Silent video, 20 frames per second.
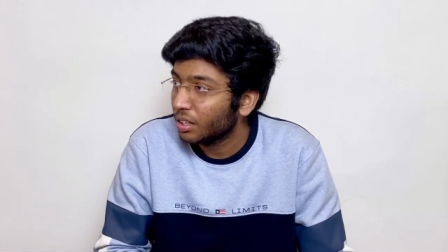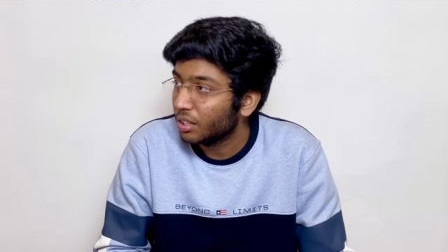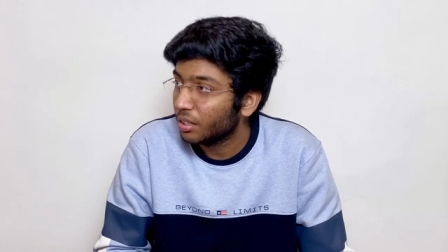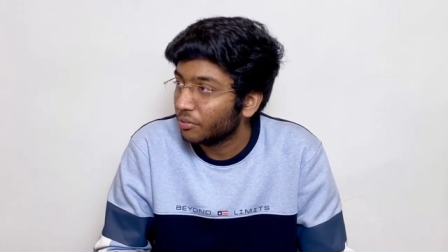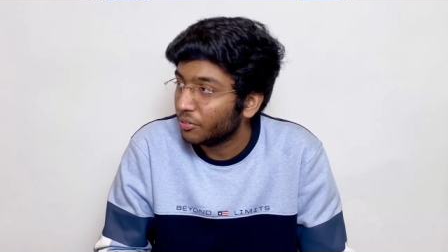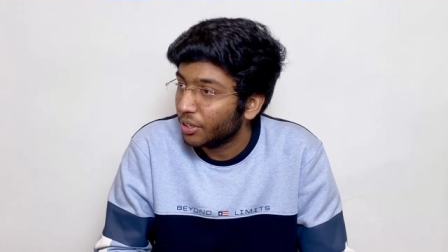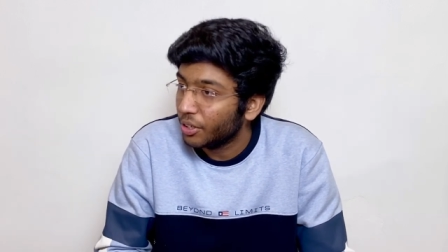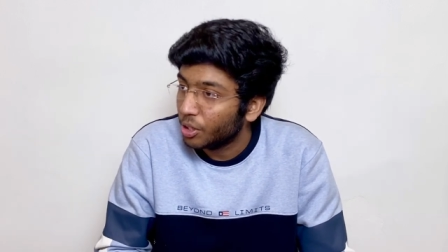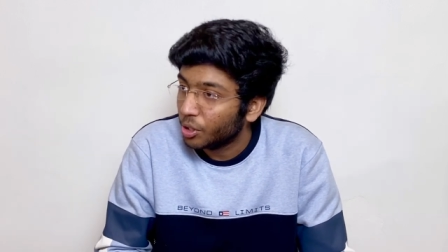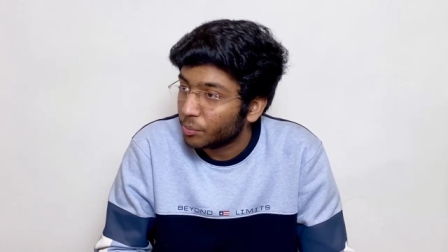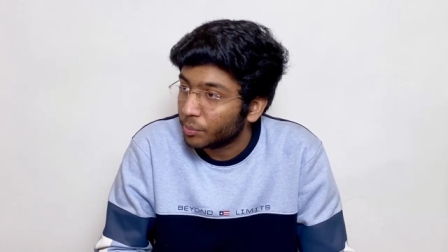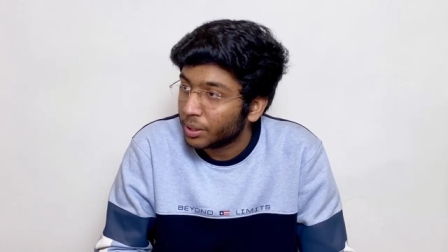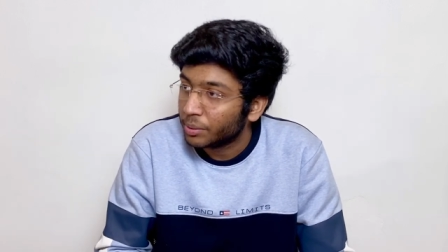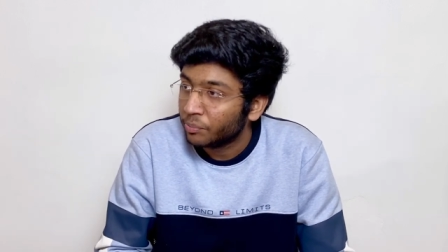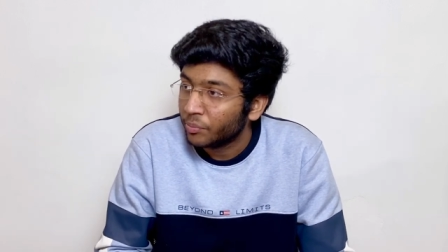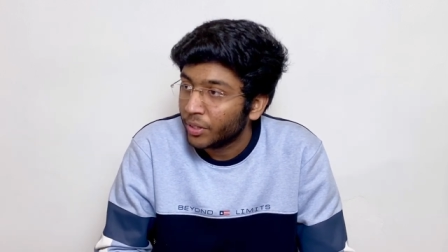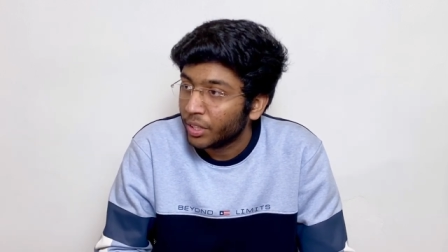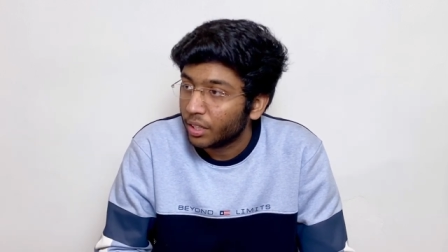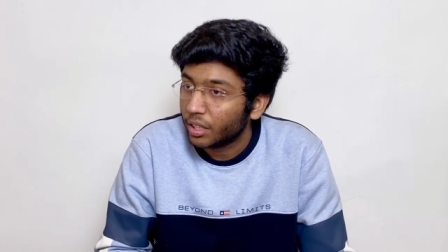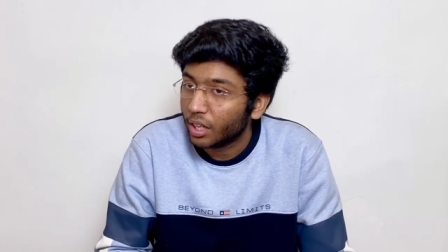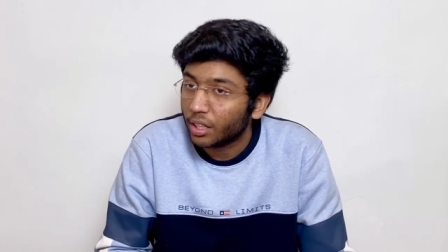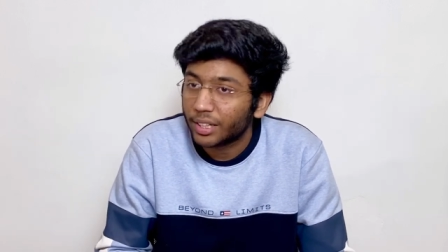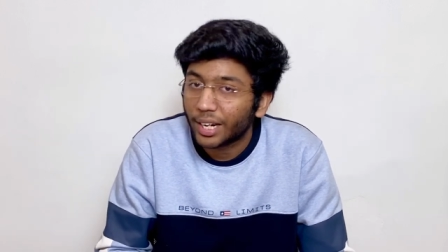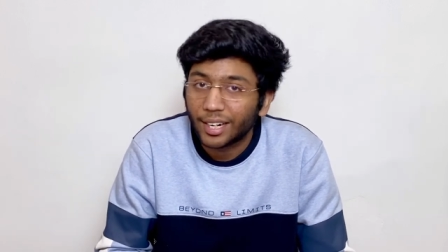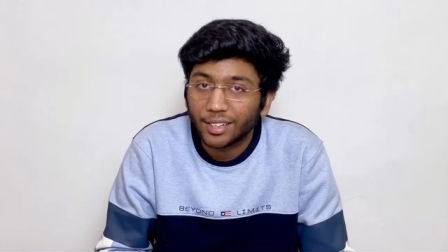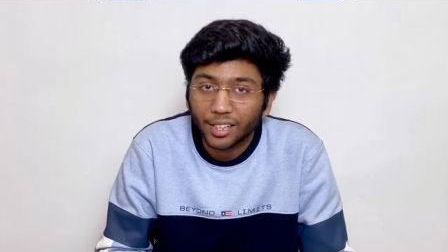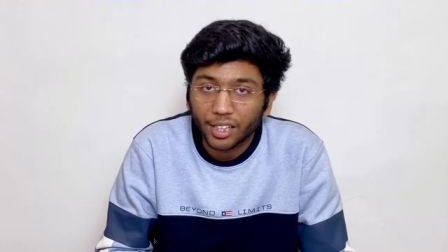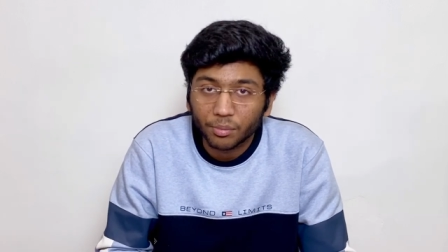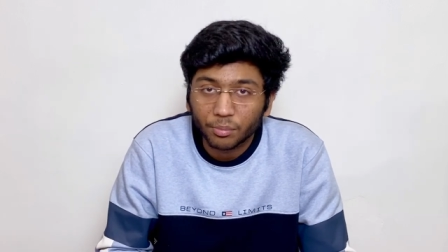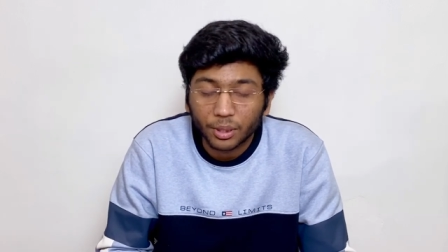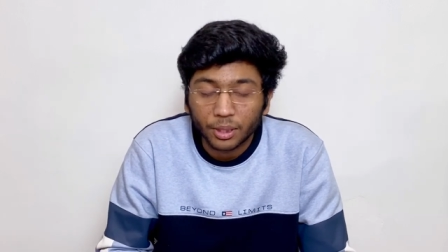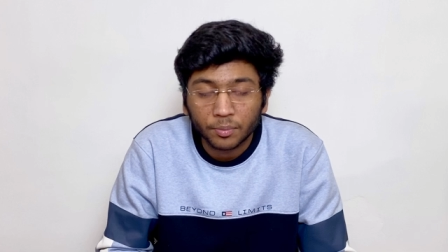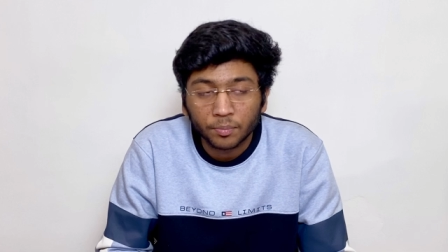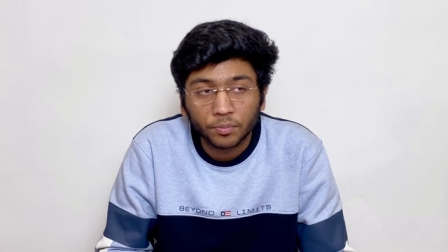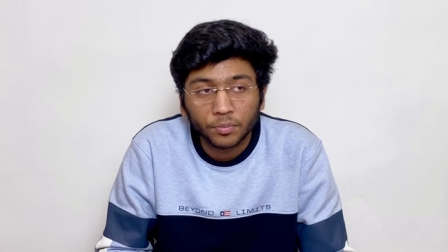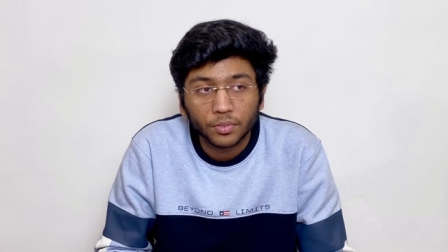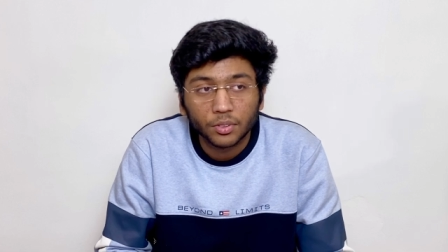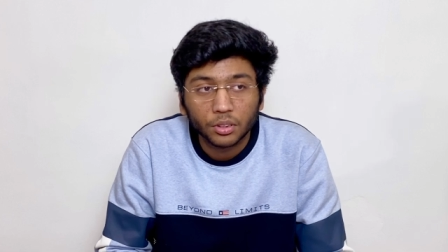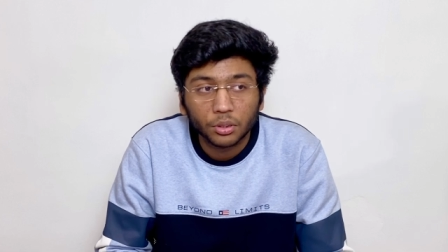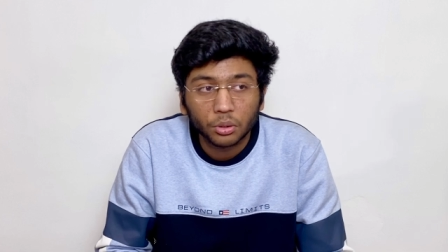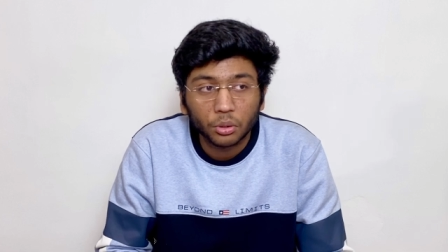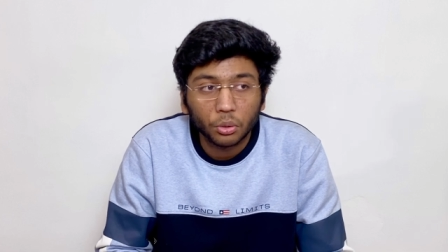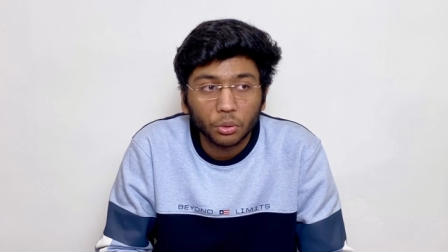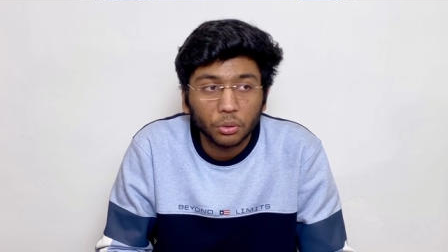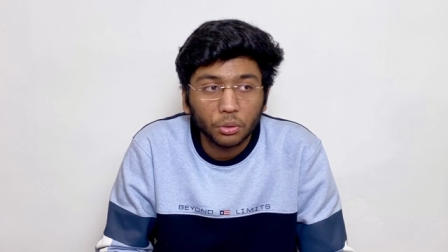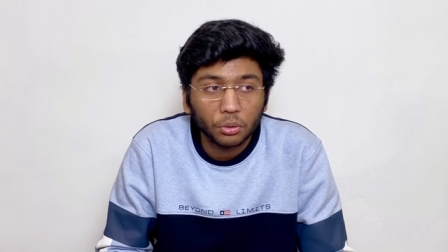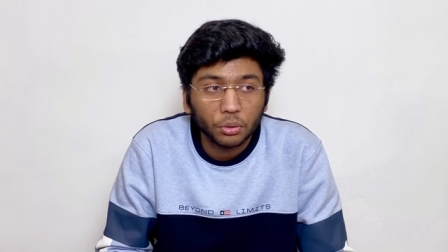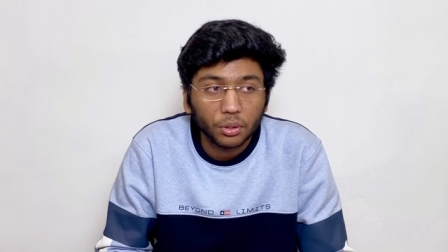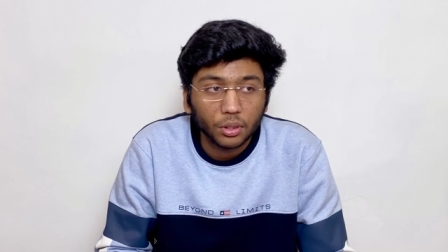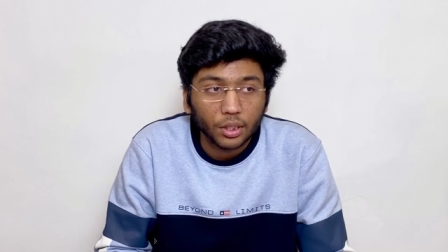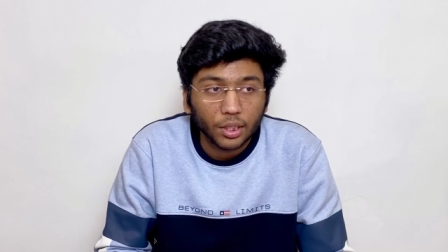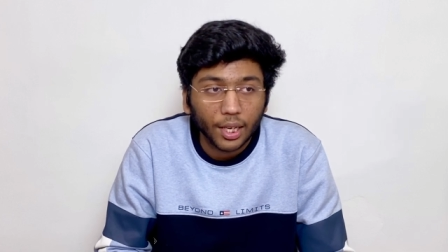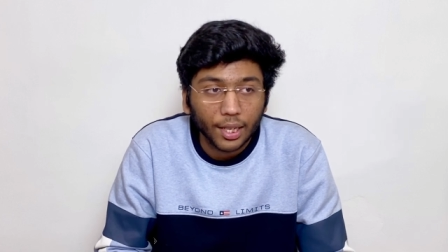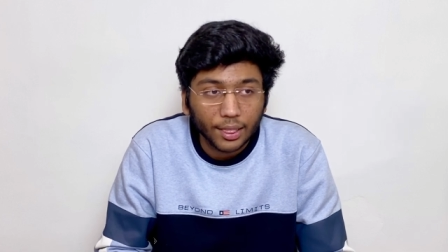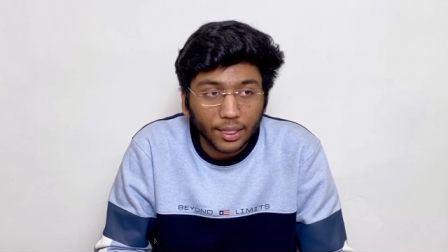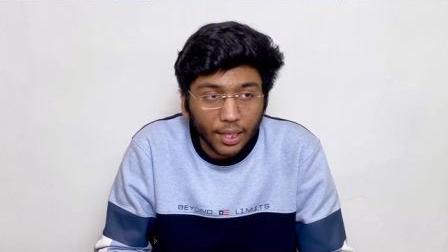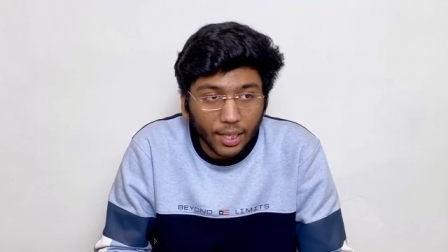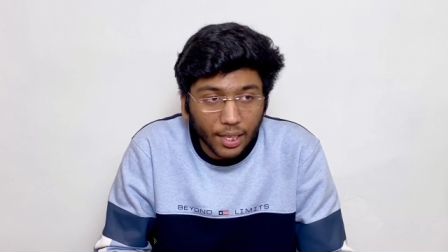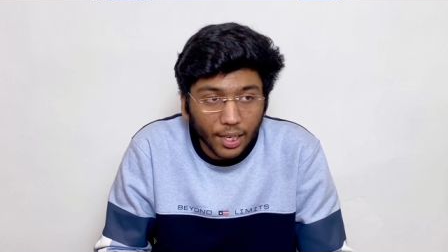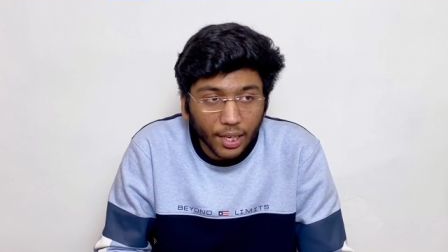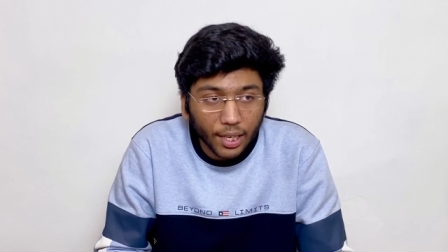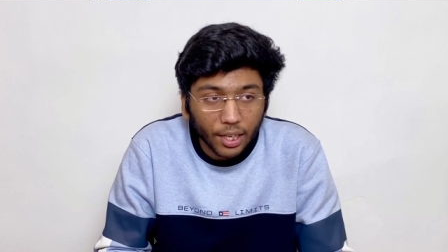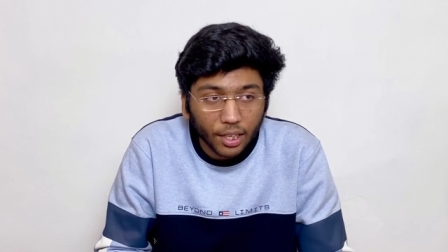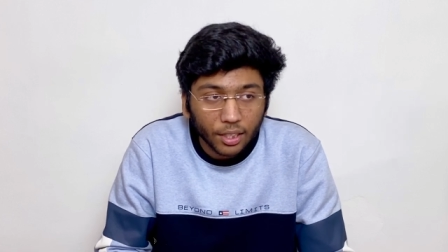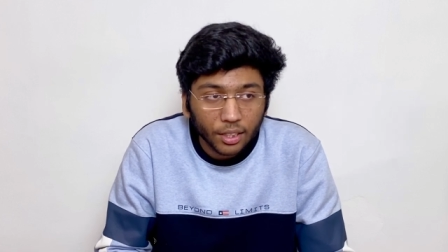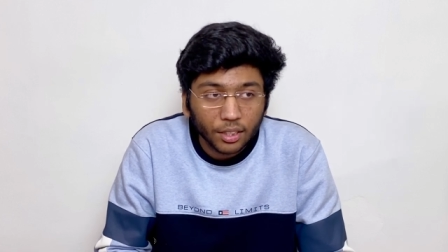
वीडियो में या टाइटल में तो गलती ये है